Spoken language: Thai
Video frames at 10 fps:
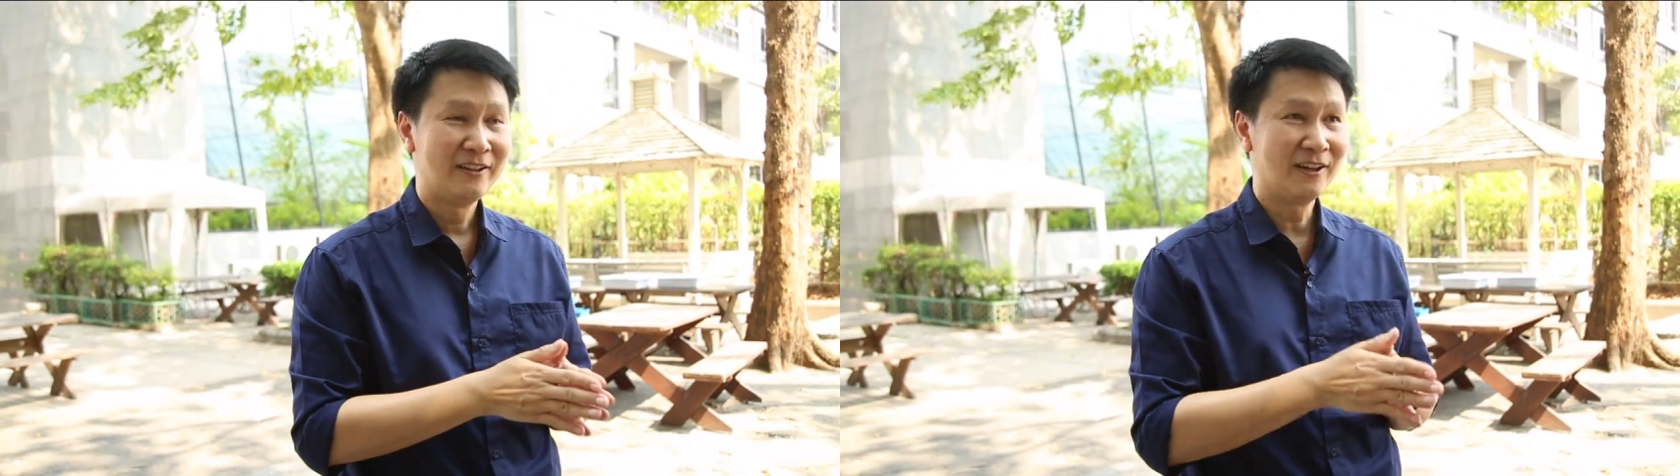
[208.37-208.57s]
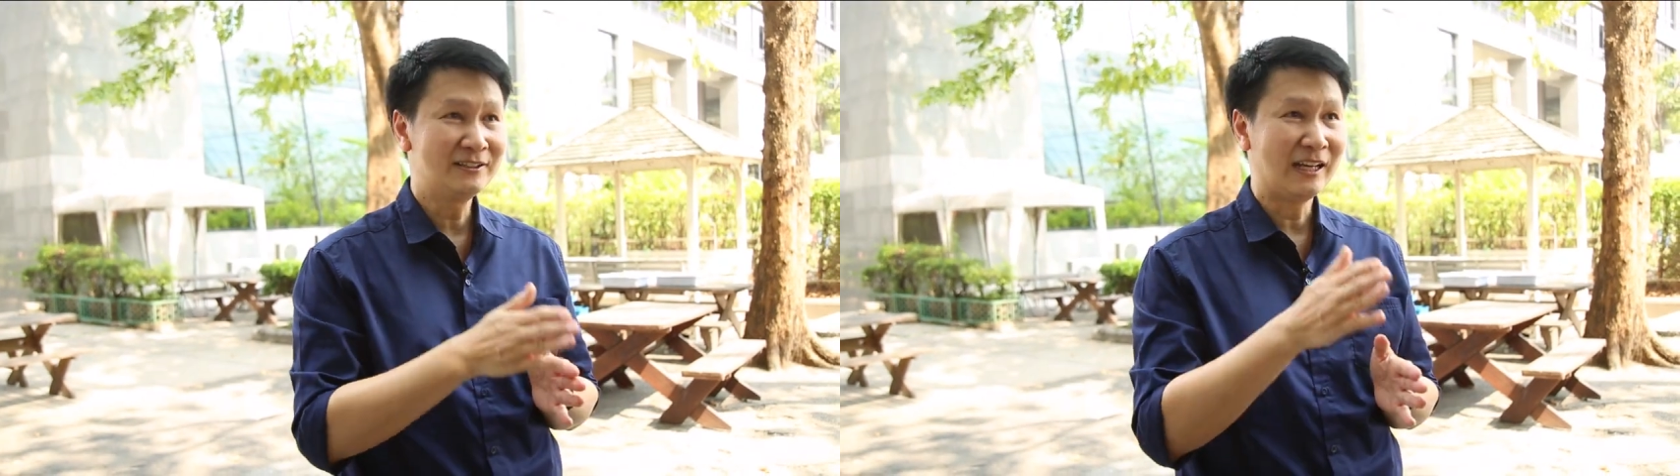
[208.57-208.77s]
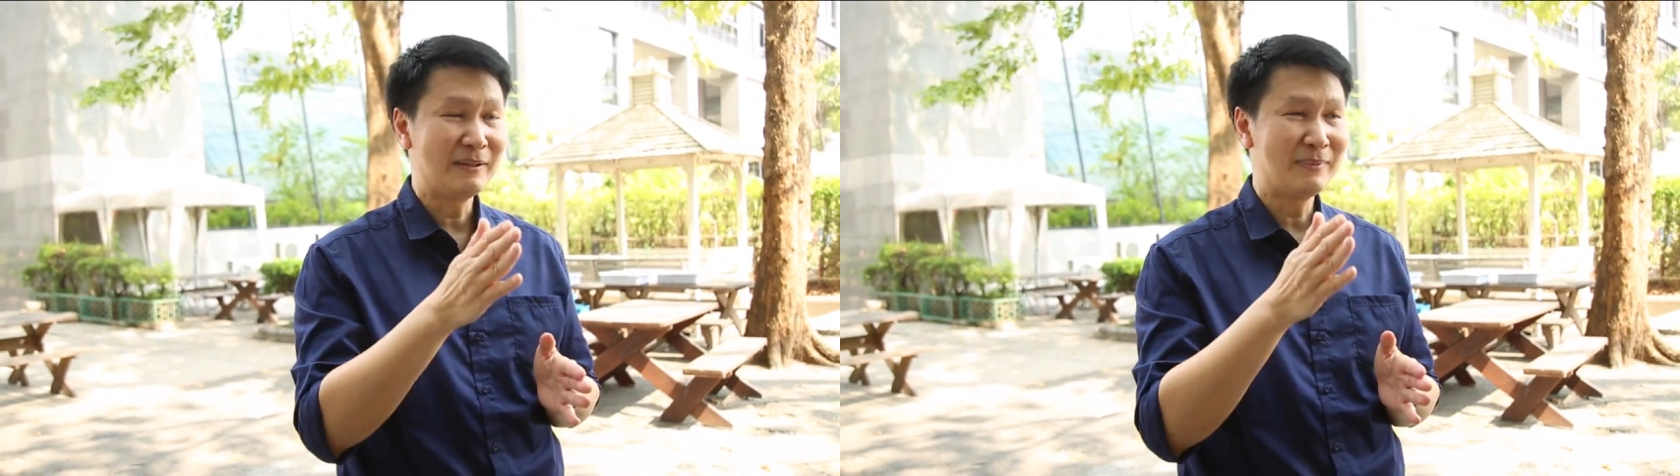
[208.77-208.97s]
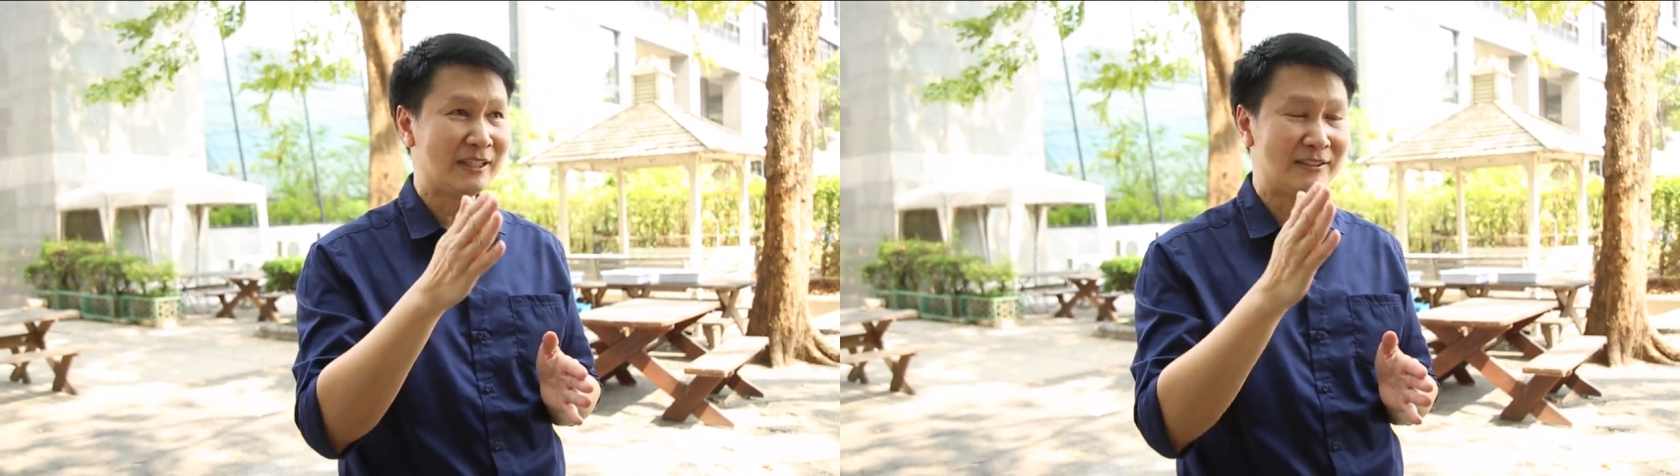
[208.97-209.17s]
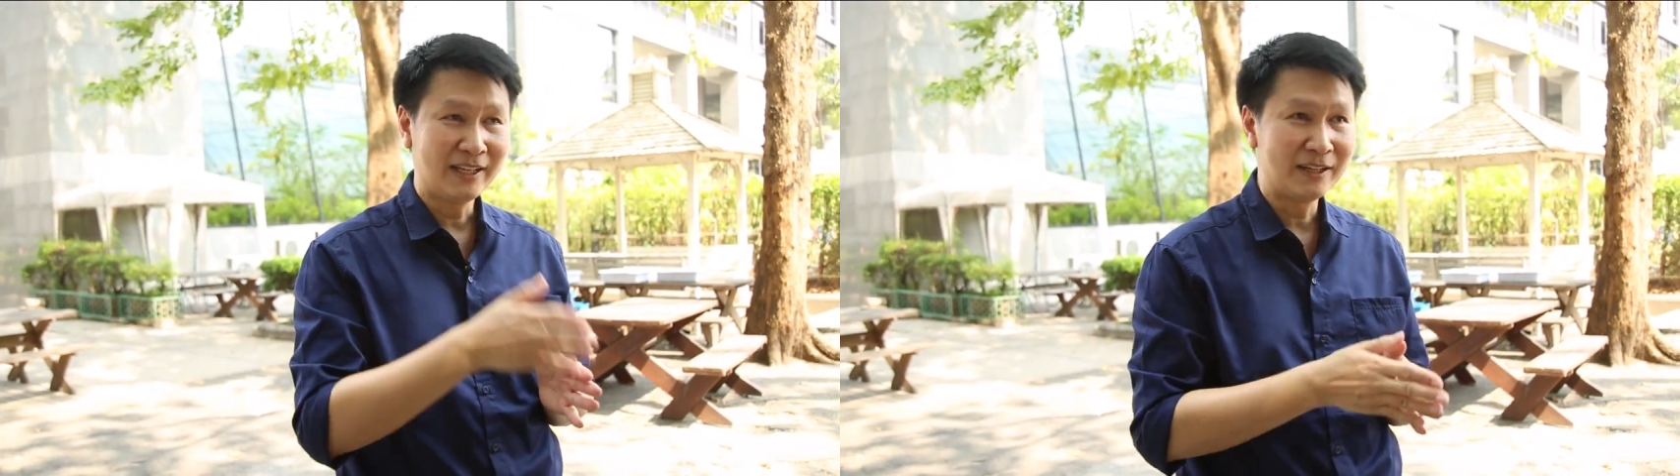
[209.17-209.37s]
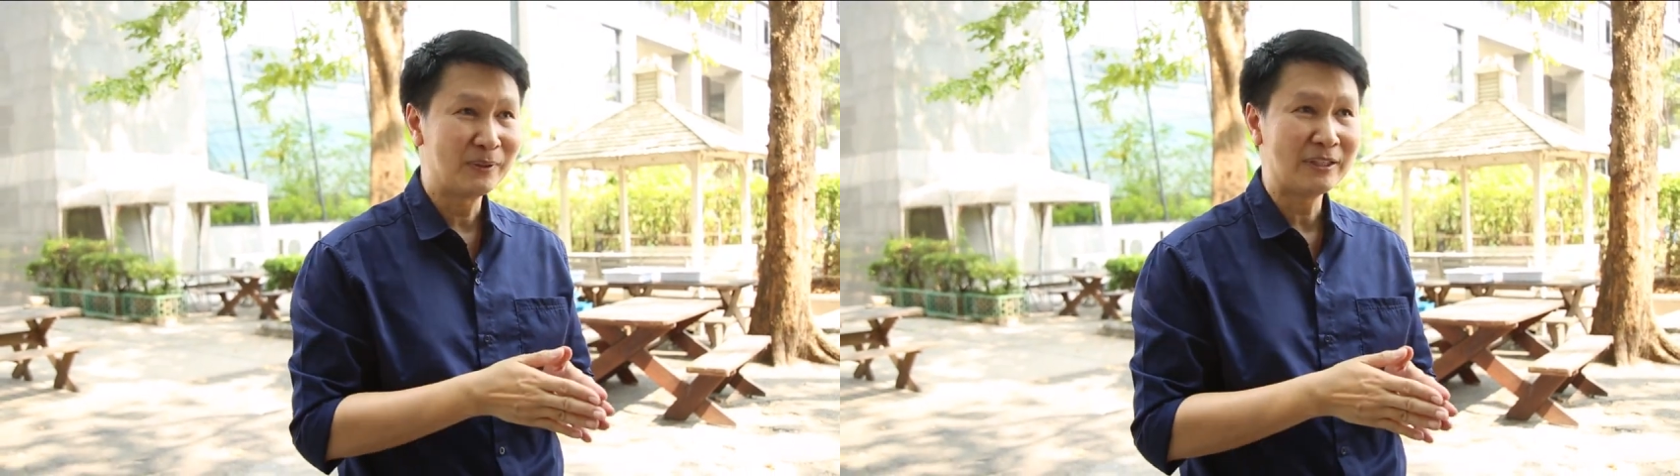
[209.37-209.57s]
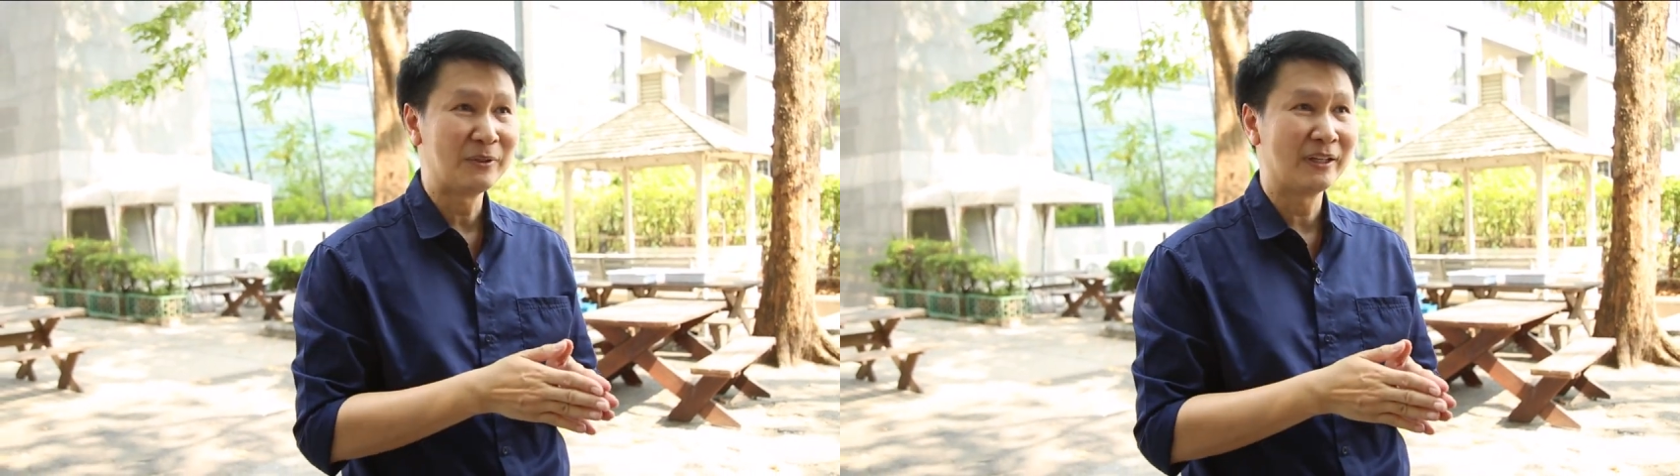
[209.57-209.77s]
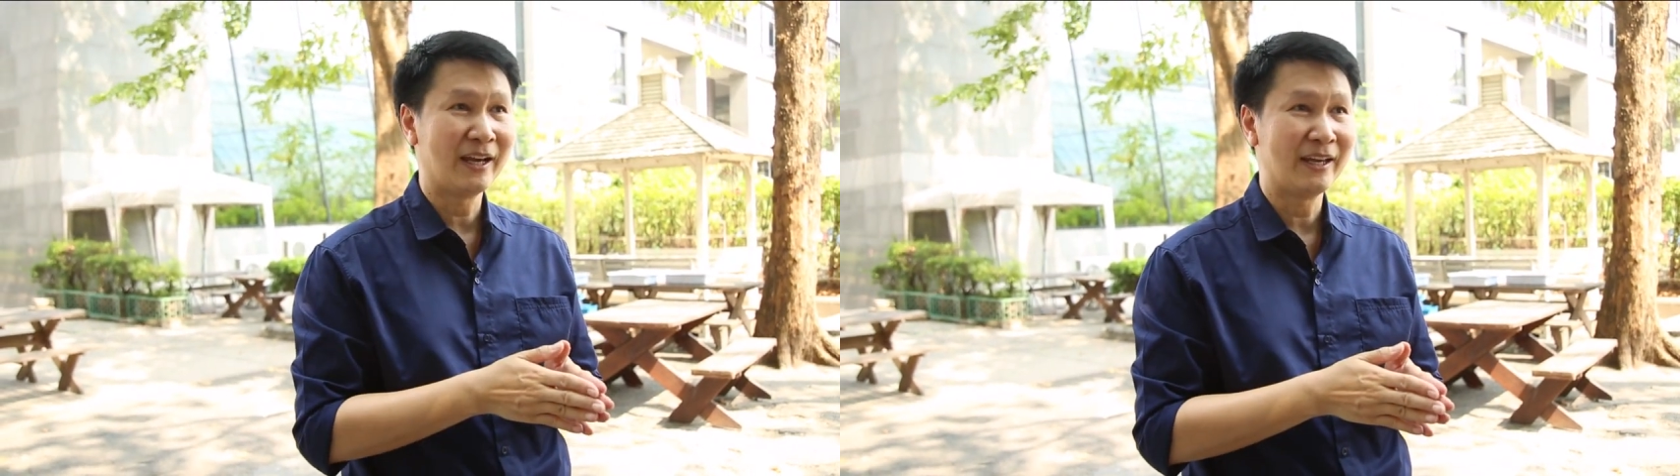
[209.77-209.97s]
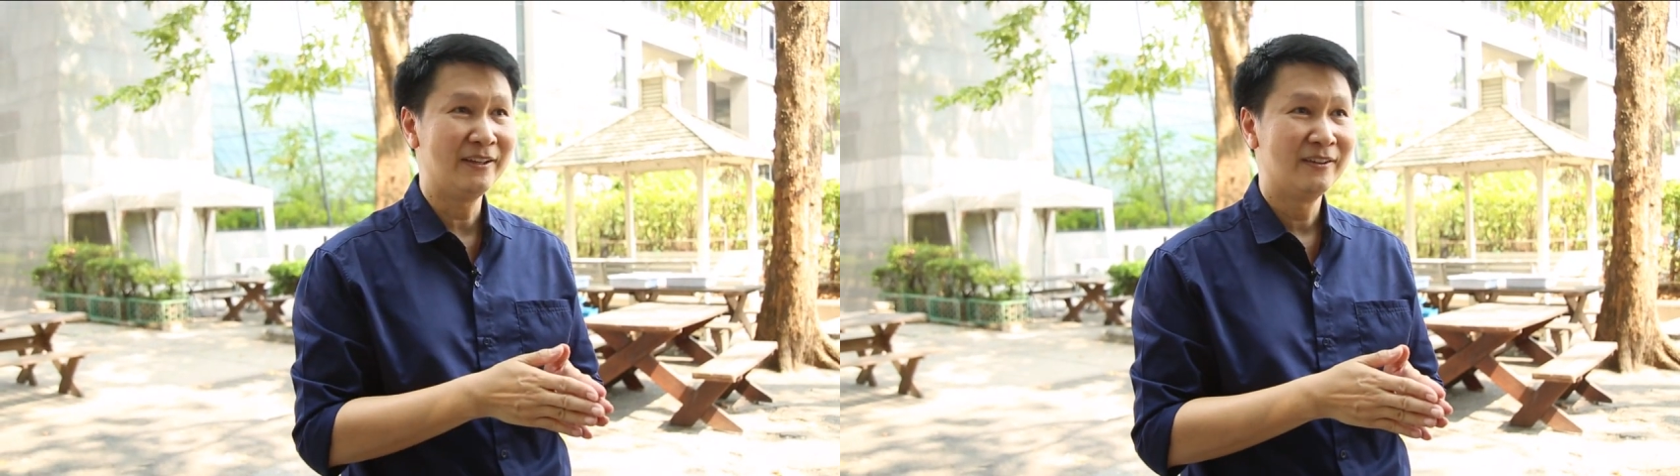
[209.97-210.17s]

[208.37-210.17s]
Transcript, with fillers: แล้วก็สั่งให้มันชัดเจนว่าจะเอาอยังไง